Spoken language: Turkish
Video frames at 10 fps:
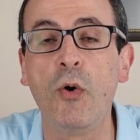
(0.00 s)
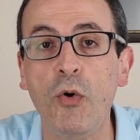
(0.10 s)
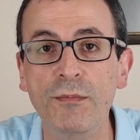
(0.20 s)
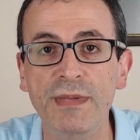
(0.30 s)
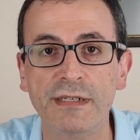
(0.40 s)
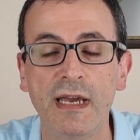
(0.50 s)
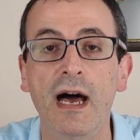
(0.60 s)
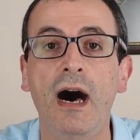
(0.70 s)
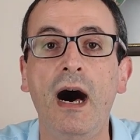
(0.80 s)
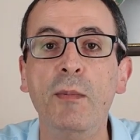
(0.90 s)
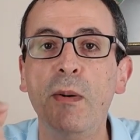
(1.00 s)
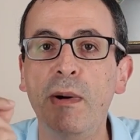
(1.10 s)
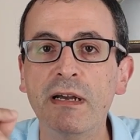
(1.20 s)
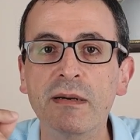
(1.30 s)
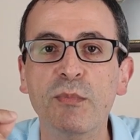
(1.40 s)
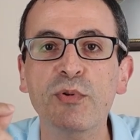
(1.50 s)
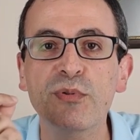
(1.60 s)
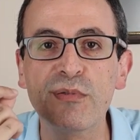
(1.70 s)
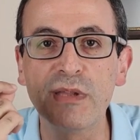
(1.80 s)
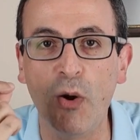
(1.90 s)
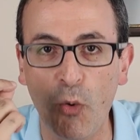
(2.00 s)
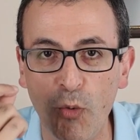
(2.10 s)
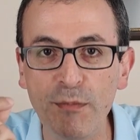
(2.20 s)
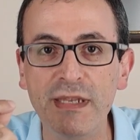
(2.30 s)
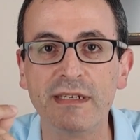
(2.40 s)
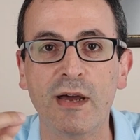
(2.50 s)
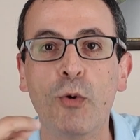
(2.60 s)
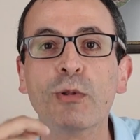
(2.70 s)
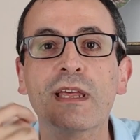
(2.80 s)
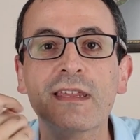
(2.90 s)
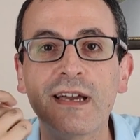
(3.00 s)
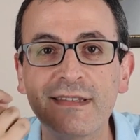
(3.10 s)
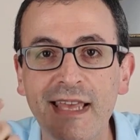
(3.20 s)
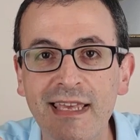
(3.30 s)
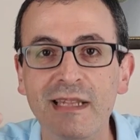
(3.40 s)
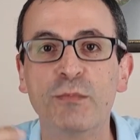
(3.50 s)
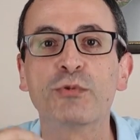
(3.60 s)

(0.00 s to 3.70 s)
%11. Ama bakın bu %11 olacak değil.